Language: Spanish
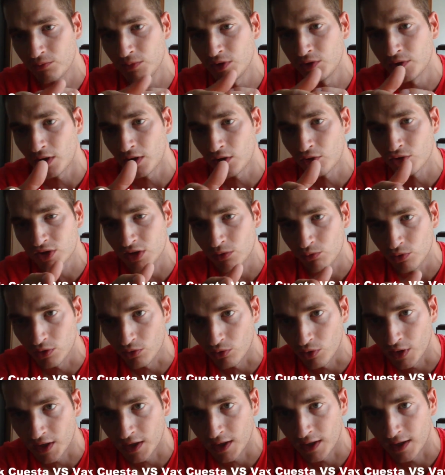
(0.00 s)
Vi una cosa muy
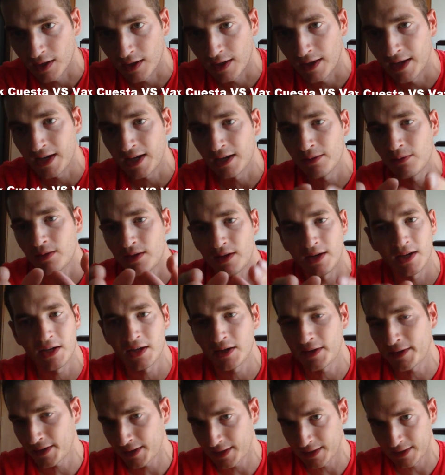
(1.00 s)
buena. Hay que, hay
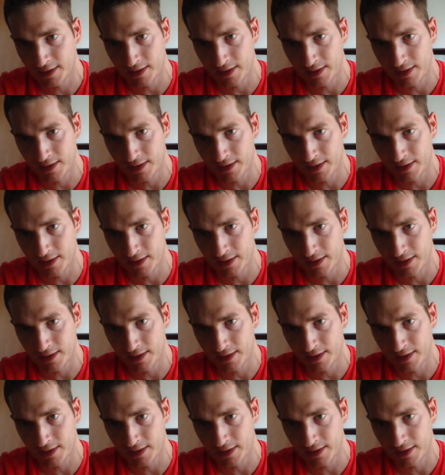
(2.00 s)
que